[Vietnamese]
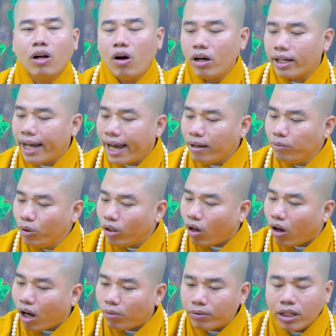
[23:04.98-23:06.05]
con cái muốn
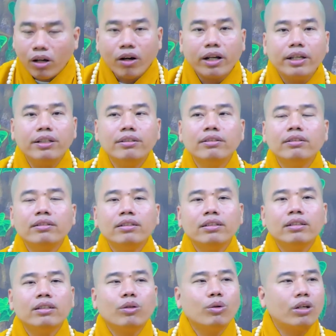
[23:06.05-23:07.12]
lo ông thì lo đi
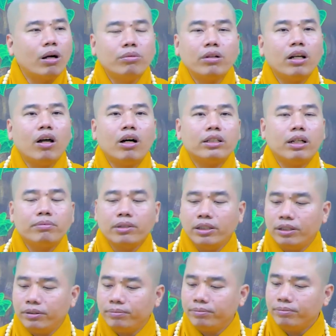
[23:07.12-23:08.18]
tôi không có lo cho ông
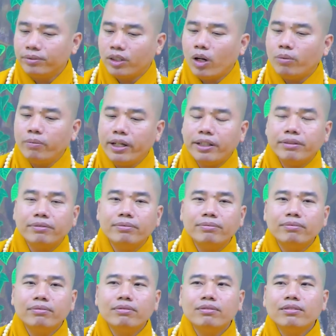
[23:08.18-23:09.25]
nữa cho ông biết
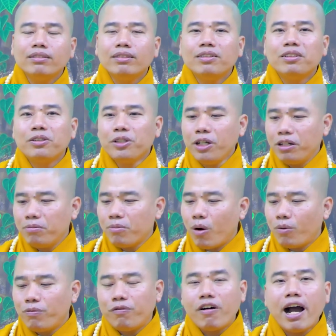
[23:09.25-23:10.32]
dứt
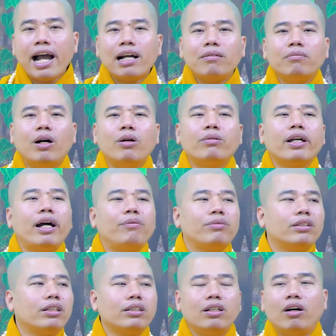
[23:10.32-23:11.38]
một phát một cái
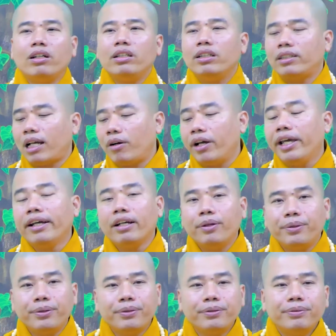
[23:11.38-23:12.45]
ông đó từ đó về sao hiền
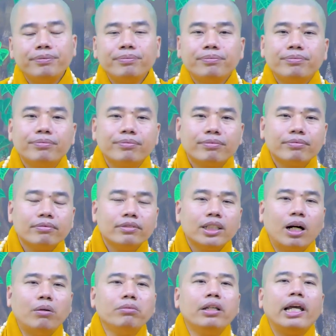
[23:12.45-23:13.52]
luôn
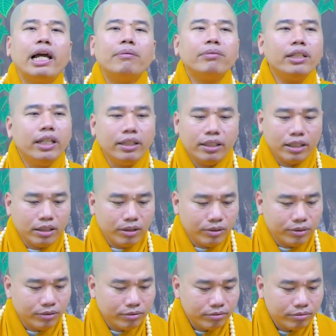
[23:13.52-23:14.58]
không dám cái gì chứ
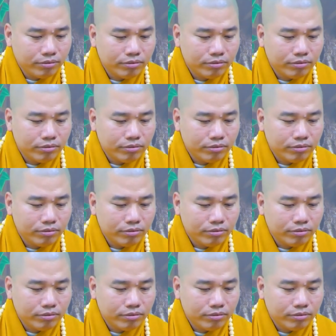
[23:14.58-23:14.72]
luôn